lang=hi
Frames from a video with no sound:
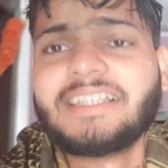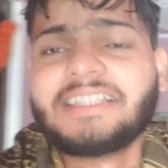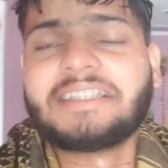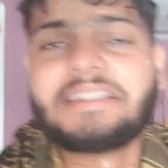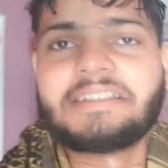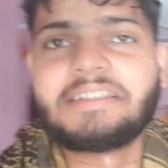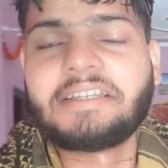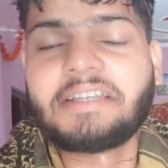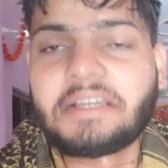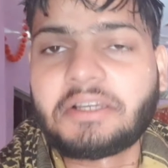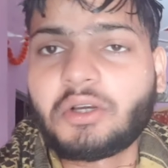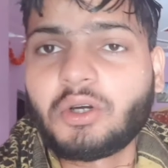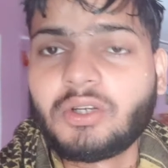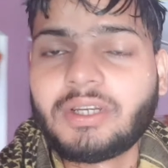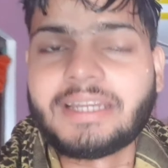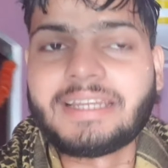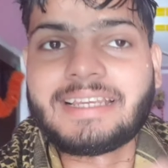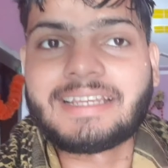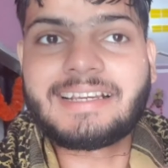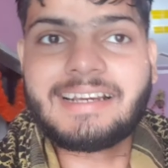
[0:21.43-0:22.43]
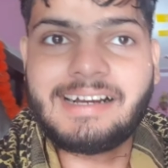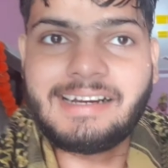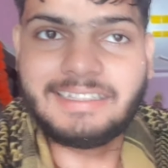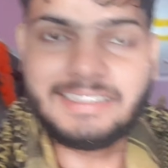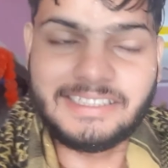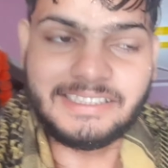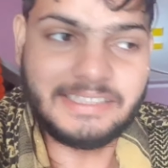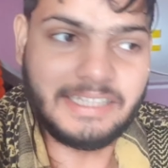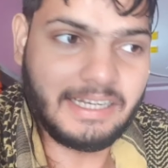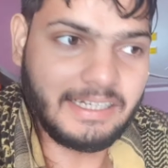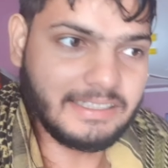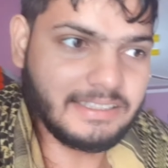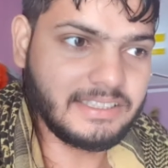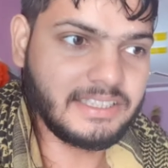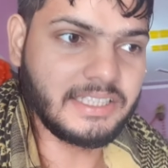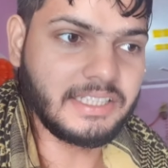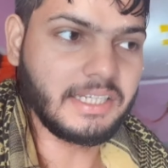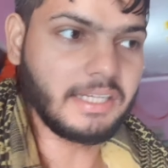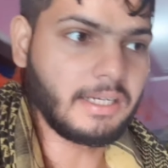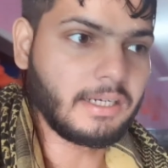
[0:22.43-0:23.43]
दिन एक नई कहानी आज
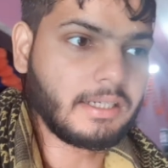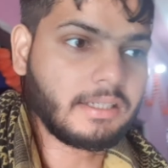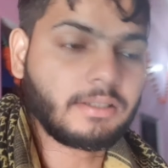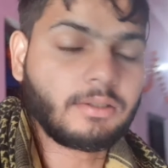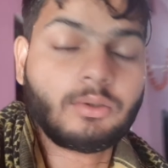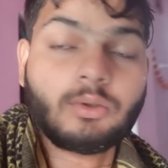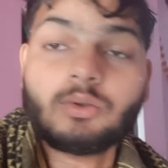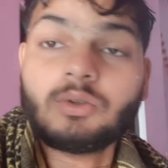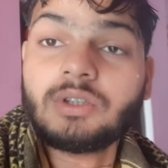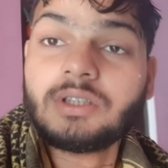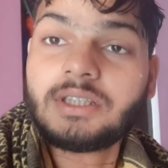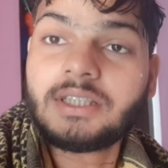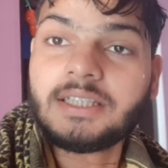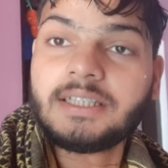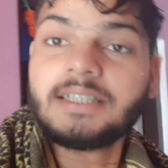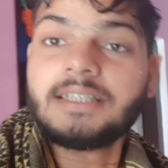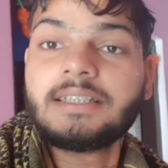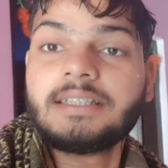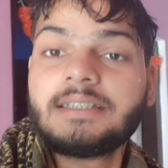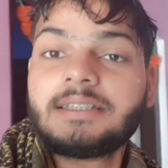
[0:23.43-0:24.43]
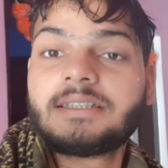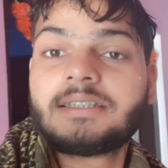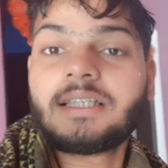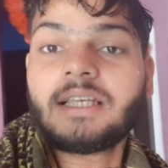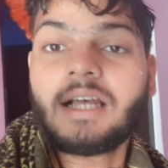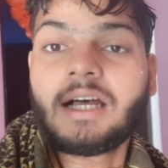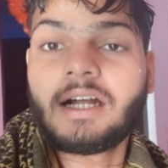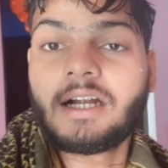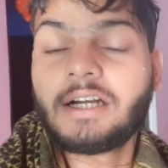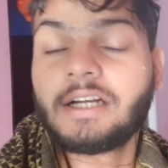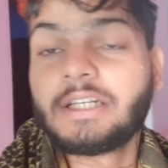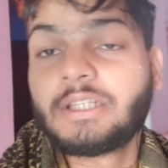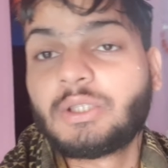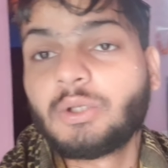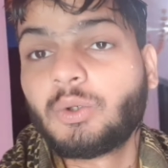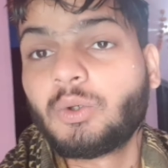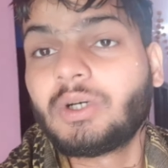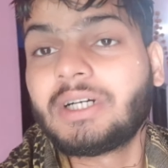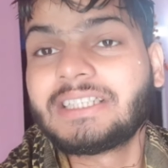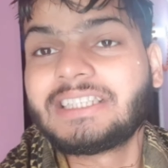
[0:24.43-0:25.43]
दिनांक 29 आठ
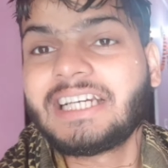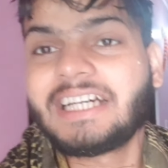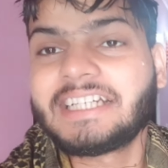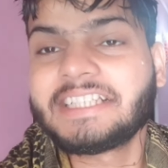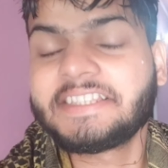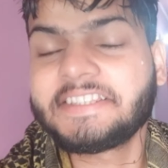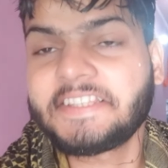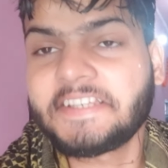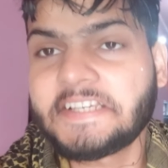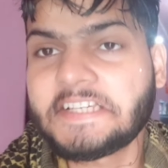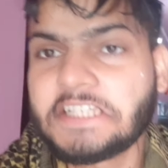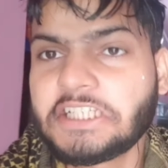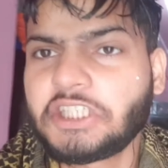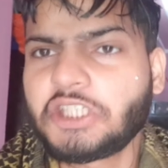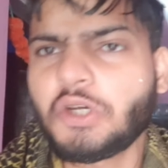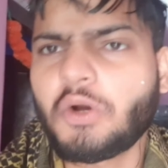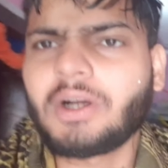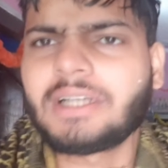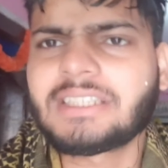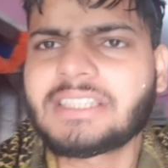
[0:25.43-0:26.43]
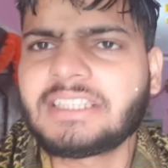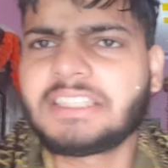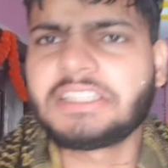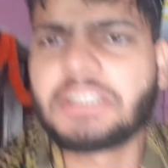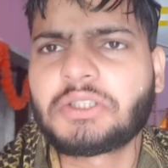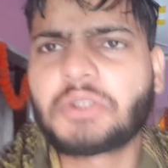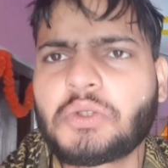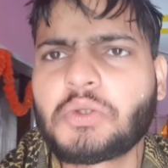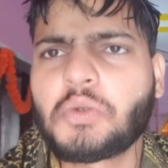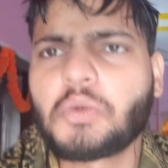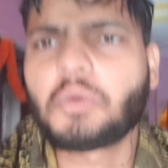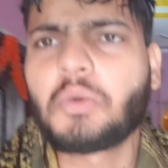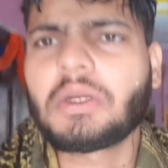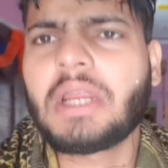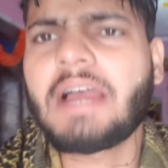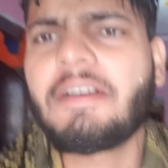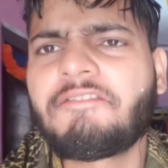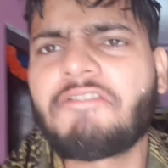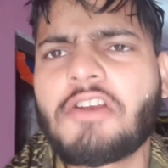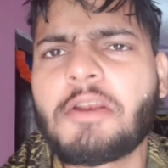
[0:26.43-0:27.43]
2023 जो आज का दिन शुरू हो
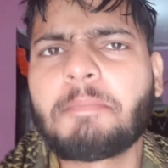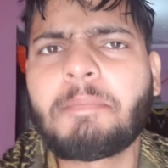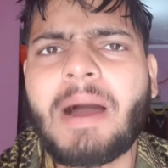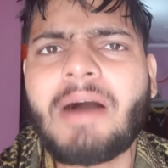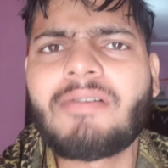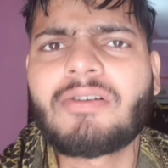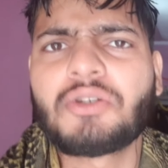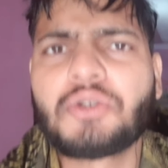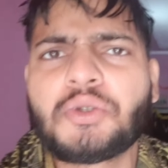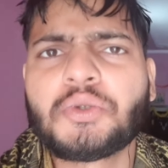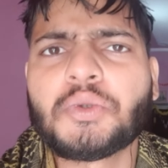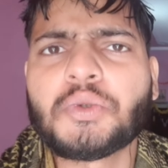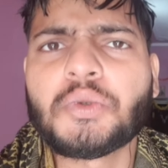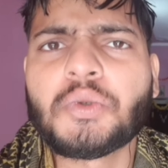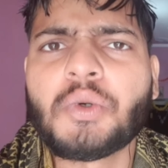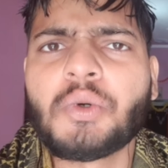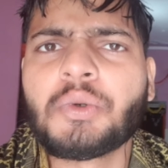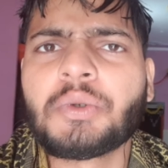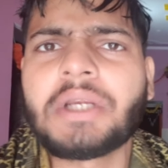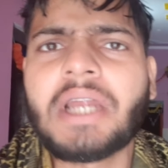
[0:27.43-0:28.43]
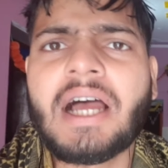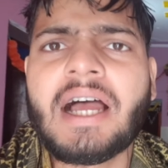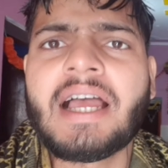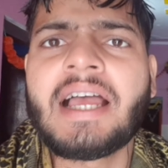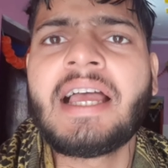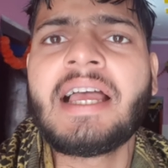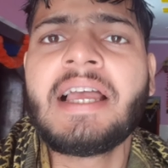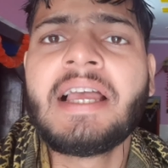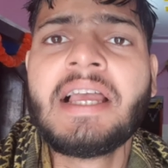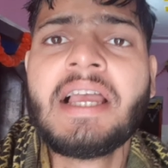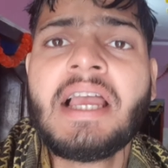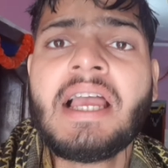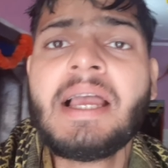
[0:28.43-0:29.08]
रहा है फुल पावर शुरू हो रहा है